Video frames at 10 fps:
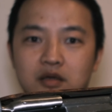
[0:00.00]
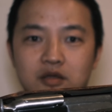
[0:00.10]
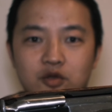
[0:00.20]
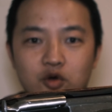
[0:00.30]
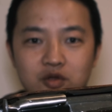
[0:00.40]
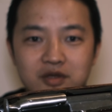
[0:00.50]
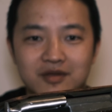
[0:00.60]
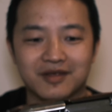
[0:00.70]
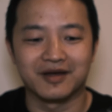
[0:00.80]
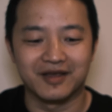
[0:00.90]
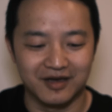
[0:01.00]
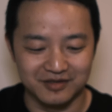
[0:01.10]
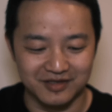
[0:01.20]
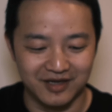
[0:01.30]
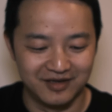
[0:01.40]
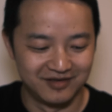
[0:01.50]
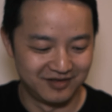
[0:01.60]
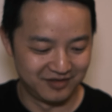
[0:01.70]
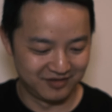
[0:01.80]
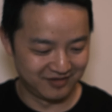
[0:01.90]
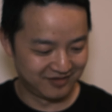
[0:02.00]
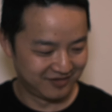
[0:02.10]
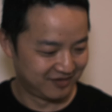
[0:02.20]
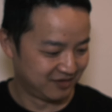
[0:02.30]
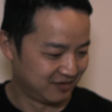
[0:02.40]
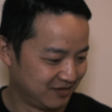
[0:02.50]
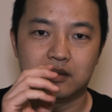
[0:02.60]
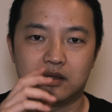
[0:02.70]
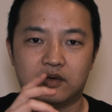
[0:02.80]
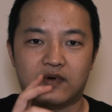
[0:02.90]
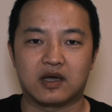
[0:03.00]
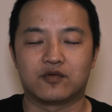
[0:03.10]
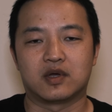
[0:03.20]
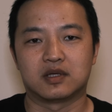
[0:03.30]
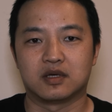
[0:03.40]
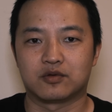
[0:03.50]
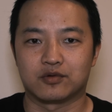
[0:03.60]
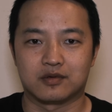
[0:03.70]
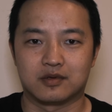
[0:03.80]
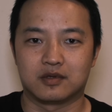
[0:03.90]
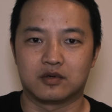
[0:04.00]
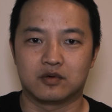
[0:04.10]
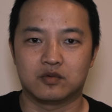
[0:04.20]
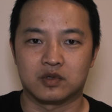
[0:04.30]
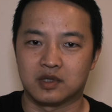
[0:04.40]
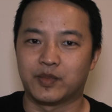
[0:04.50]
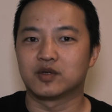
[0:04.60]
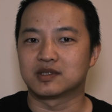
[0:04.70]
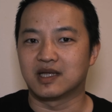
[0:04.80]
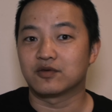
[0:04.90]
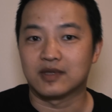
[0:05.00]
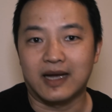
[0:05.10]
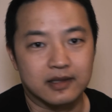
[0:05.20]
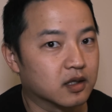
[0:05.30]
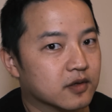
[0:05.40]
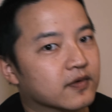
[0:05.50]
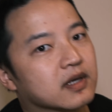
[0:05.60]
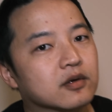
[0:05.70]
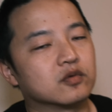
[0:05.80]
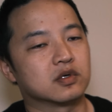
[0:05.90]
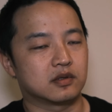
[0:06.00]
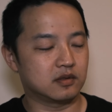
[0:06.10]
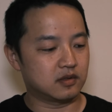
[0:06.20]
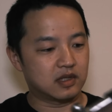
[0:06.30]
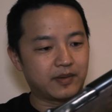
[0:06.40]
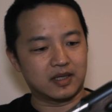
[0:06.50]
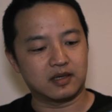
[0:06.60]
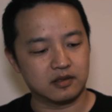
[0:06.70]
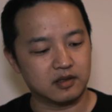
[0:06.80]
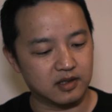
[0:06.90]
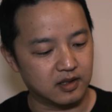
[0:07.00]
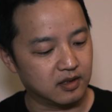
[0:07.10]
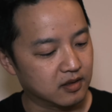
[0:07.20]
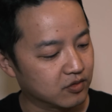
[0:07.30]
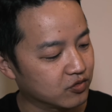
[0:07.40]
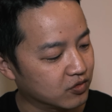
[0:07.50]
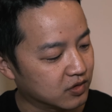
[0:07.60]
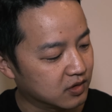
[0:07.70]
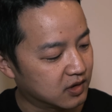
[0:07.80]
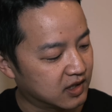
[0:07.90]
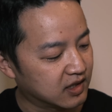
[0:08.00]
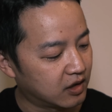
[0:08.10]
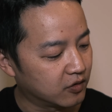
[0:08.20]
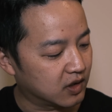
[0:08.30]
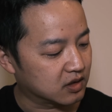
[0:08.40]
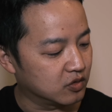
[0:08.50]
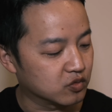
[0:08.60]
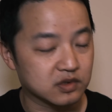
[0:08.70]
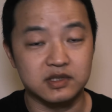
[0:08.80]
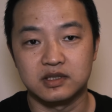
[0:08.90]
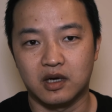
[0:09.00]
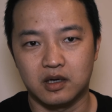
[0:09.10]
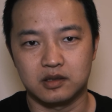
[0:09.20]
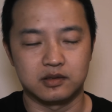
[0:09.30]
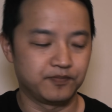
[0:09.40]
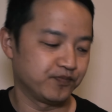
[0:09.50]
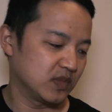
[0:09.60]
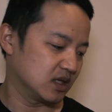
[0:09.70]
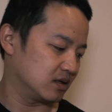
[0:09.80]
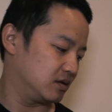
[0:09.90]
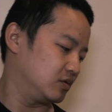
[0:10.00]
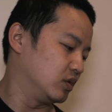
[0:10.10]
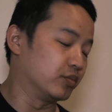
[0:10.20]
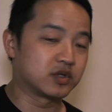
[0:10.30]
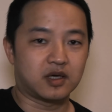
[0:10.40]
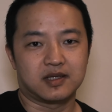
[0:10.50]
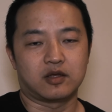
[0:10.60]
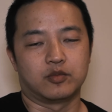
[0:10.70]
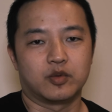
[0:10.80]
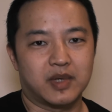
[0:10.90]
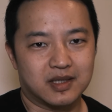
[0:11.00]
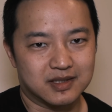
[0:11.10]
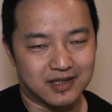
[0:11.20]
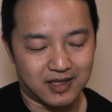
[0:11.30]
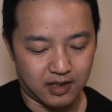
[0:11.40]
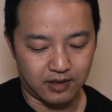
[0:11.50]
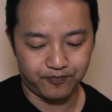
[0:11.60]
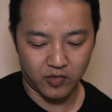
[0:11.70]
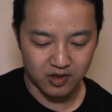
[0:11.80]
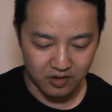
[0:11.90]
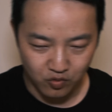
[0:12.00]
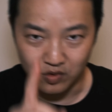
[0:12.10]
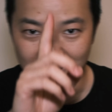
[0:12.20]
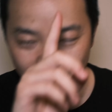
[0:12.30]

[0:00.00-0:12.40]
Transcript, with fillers: 都是这个样子的。另外一个原因呢，就是我真的没有子弹去打它，因为我这把枪上写的很清楚是七点六二乘五十四 R，然后不知道现在有没有卖这个子弹的啊？但是我拿